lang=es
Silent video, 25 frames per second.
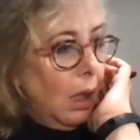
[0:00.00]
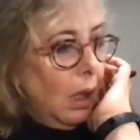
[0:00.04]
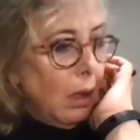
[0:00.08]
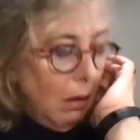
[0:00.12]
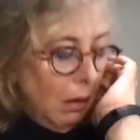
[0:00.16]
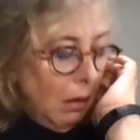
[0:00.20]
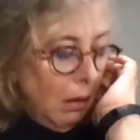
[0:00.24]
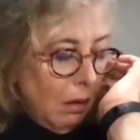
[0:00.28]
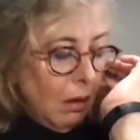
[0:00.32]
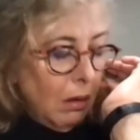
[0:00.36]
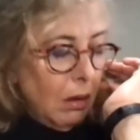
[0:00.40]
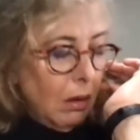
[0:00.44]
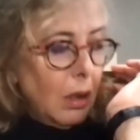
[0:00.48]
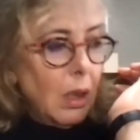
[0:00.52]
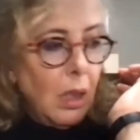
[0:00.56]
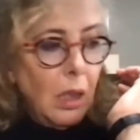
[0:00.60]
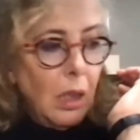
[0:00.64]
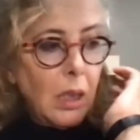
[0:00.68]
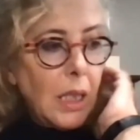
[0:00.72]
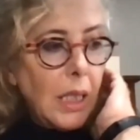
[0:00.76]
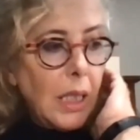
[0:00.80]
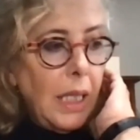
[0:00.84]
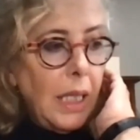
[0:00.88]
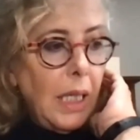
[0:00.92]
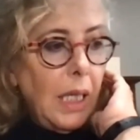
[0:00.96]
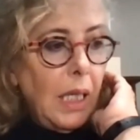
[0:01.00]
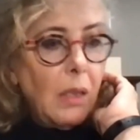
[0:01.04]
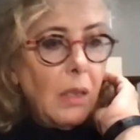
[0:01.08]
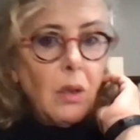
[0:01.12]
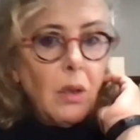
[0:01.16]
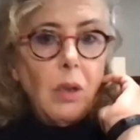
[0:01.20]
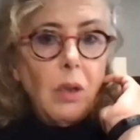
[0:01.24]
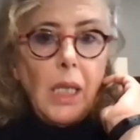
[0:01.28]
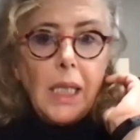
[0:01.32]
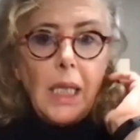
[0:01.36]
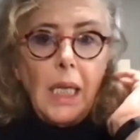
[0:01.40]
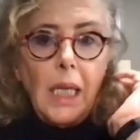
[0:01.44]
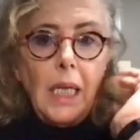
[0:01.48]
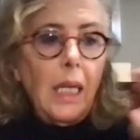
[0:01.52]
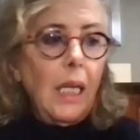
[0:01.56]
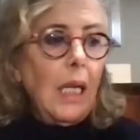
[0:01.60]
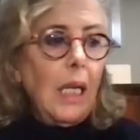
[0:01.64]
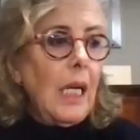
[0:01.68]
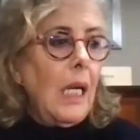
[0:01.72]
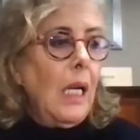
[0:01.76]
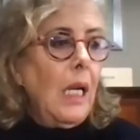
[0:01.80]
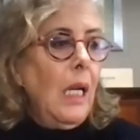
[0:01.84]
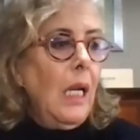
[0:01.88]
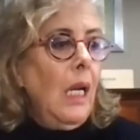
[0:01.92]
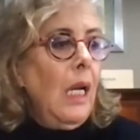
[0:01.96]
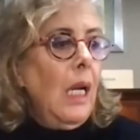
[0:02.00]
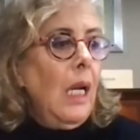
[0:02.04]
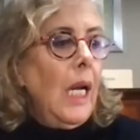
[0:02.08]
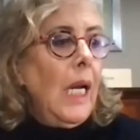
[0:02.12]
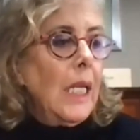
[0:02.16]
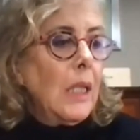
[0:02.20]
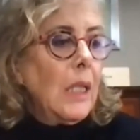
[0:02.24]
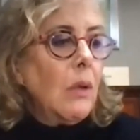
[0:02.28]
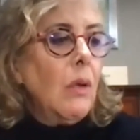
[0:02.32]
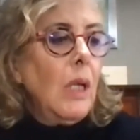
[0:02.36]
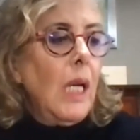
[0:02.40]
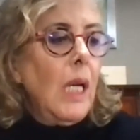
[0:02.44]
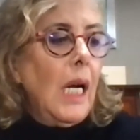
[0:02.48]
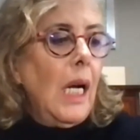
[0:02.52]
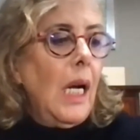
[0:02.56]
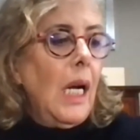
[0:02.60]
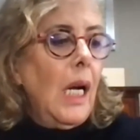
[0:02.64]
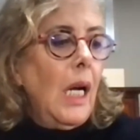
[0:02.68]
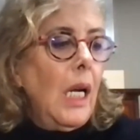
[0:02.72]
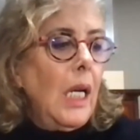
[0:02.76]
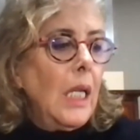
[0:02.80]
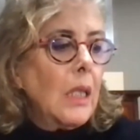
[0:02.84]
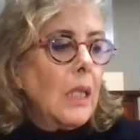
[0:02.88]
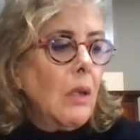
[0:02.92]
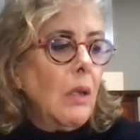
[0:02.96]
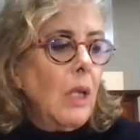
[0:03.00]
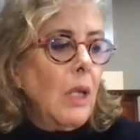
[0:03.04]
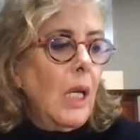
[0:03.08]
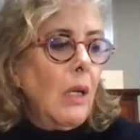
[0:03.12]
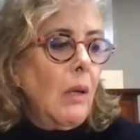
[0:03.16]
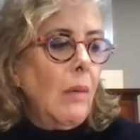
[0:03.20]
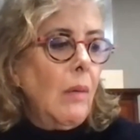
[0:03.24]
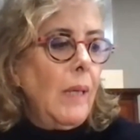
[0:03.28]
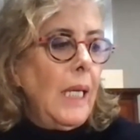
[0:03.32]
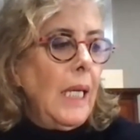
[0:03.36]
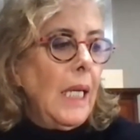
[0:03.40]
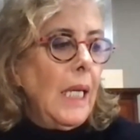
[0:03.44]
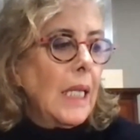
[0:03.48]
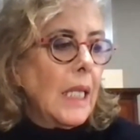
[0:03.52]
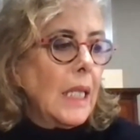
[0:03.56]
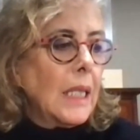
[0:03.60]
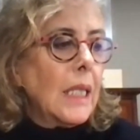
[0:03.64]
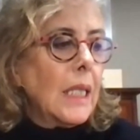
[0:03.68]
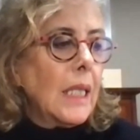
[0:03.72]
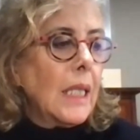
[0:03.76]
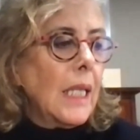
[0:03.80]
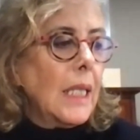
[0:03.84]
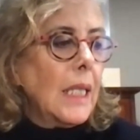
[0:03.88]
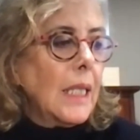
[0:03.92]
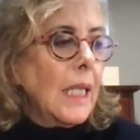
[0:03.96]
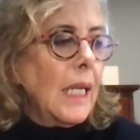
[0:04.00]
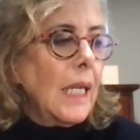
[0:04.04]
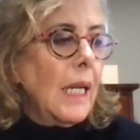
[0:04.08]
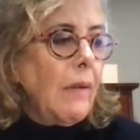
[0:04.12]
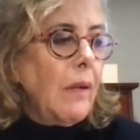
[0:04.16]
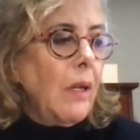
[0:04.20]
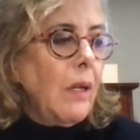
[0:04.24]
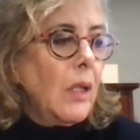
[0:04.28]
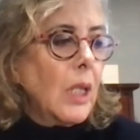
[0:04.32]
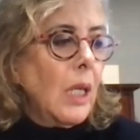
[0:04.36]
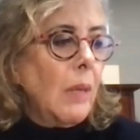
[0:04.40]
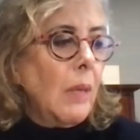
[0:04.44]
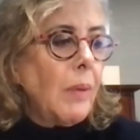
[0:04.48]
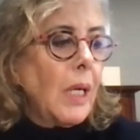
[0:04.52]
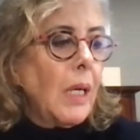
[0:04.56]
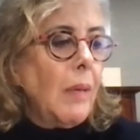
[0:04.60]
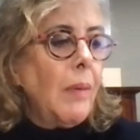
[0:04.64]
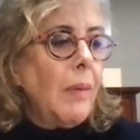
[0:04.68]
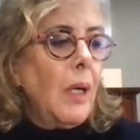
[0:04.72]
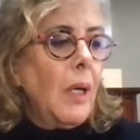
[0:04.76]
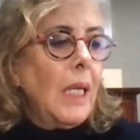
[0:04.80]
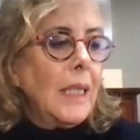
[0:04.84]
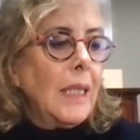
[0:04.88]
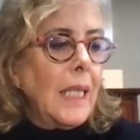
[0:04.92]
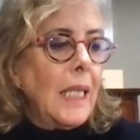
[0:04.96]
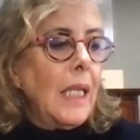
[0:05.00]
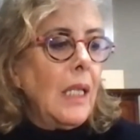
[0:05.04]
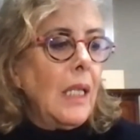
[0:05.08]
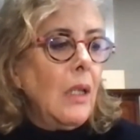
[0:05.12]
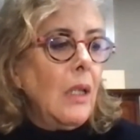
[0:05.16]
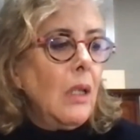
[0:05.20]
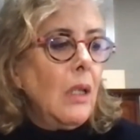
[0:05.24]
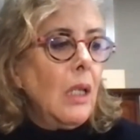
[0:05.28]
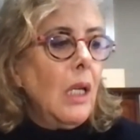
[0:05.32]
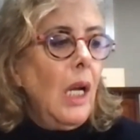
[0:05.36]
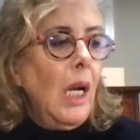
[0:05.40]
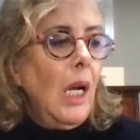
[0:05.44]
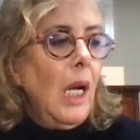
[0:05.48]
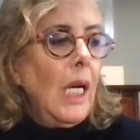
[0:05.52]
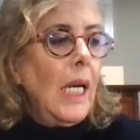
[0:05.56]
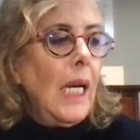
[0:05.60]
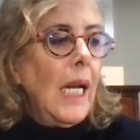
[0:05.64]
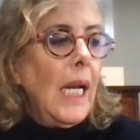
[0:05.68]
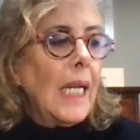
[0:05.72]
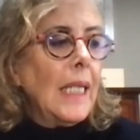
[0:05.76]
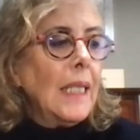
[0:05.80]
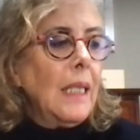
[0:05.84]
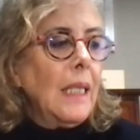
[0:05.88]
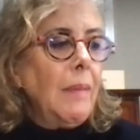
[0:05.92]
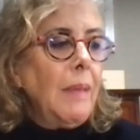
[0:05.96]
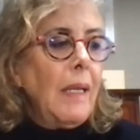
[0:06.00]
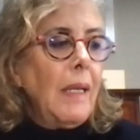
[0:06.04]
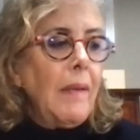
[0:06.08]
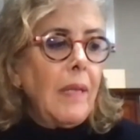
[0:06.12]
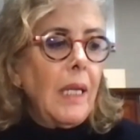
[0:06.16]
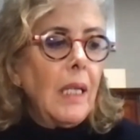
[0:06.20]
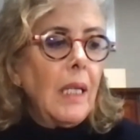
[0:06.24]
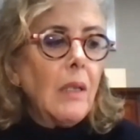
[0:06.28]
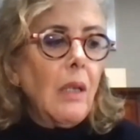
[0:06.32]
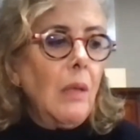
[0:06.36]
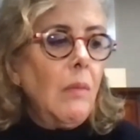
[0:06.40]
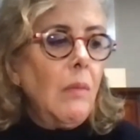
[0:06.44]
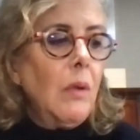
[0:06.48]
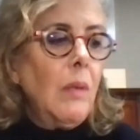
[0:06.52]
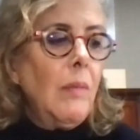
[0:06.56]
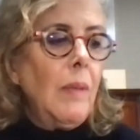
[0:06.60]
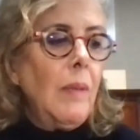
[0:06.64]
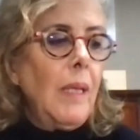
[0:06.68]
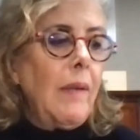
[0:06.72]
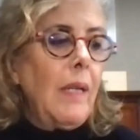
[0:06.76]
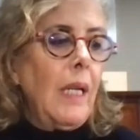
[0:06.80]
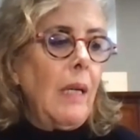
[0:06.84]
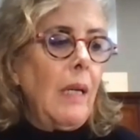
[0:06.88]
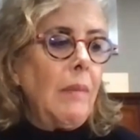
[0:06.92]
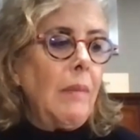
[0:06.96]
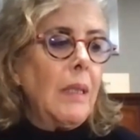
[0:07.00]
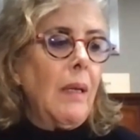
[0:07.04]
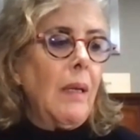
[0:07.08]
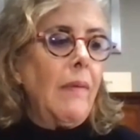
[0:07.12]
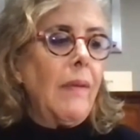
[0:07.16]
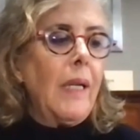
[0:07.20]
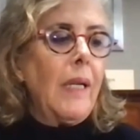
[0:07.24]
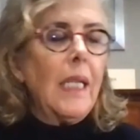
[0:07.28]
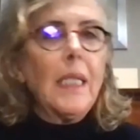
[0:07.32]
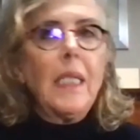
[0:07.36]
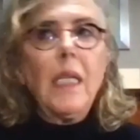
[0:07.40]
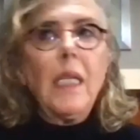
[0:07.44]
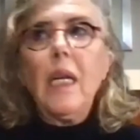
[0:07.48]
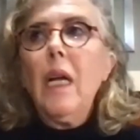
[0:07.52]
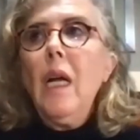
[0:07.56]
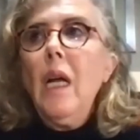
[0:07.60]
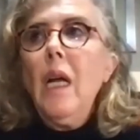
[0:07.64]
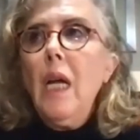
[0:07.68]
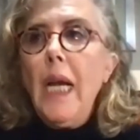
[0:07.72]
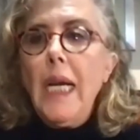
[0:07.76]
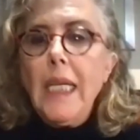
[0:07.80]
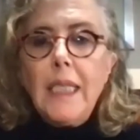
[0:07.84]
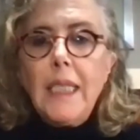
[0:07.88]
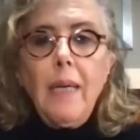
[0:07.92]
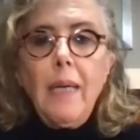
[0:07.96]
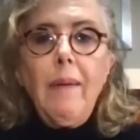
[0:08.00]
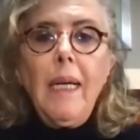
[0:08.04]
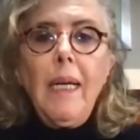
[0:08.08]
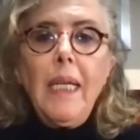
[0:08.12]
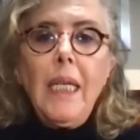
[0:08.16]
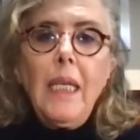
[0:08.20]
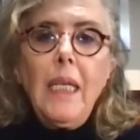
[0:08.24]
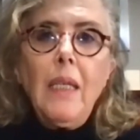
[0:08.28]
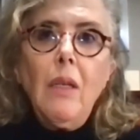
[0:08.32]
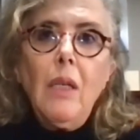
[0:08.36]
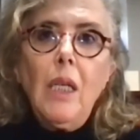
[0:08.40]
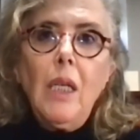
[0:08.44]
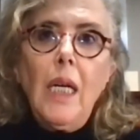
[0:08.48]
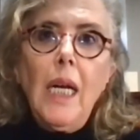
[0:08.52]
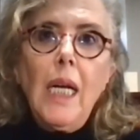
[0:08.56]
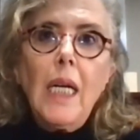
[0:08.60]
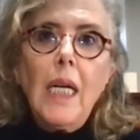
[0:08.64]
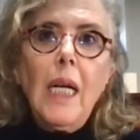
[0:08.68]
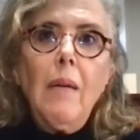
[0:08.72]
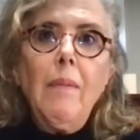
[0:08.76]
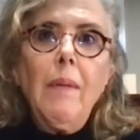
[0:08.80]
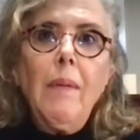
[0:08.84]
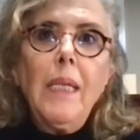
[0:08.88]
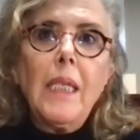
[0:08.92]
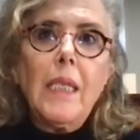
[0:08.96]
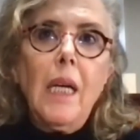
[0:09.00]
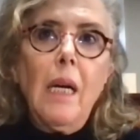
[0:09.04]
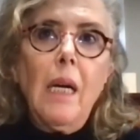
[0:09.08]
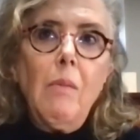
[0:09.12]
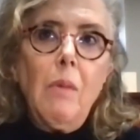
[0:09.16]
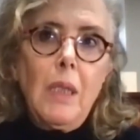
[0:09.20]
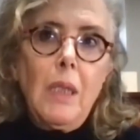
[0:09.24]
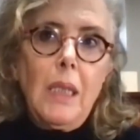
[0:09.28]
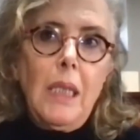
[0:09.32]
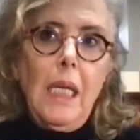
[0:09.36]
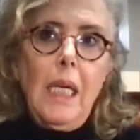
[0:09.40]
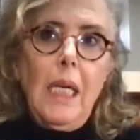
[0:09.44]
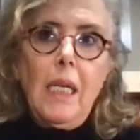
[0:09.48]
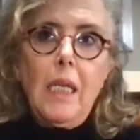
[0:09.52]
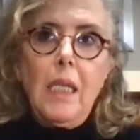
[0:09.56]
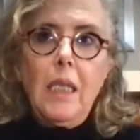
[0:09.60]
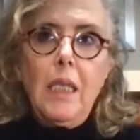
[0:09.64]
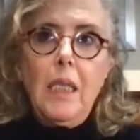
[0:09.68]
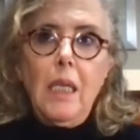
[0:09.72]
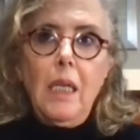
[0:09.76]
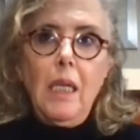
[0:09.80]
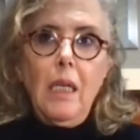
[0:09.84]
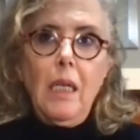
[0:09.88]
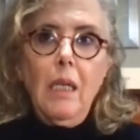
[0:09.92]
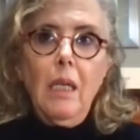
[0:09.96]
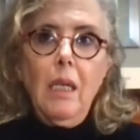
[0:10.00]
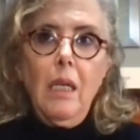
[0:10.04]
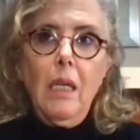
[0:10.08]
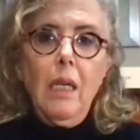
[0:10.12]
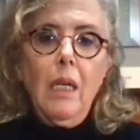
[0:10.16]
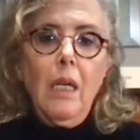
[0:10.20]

No, no, es que es una realidad. Es una, es una novela que es, graciosa. Por ejemplo, la anterior, la gente me decía, todo el mundo me decía la misma frase, estaba leyendo en la cama y estaba muerta de risa.